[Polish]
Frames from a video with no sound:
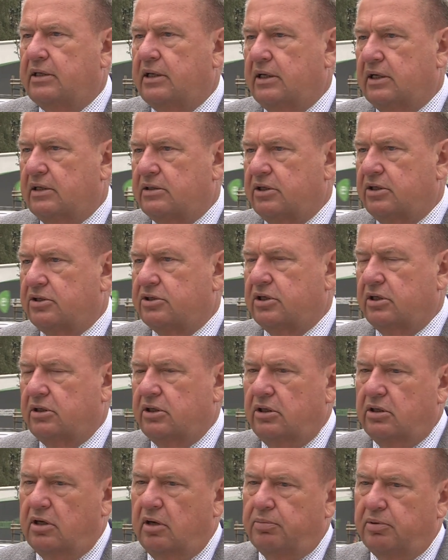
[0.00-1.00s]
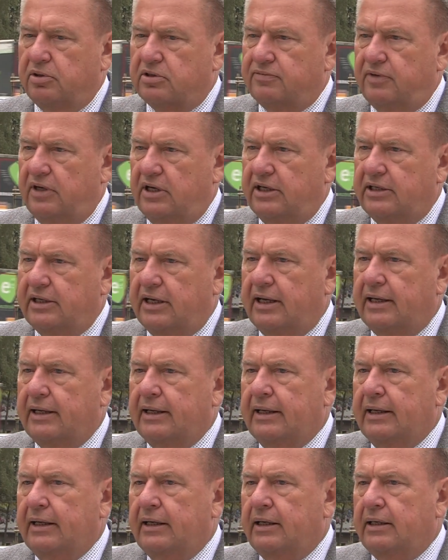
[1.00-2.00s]
teraz jeszcze tylko pozwolenia
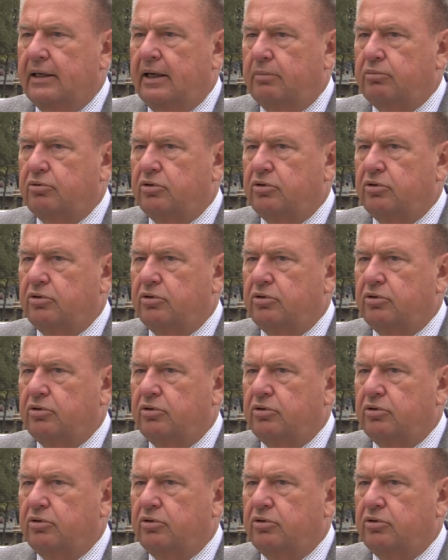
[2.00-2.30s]
na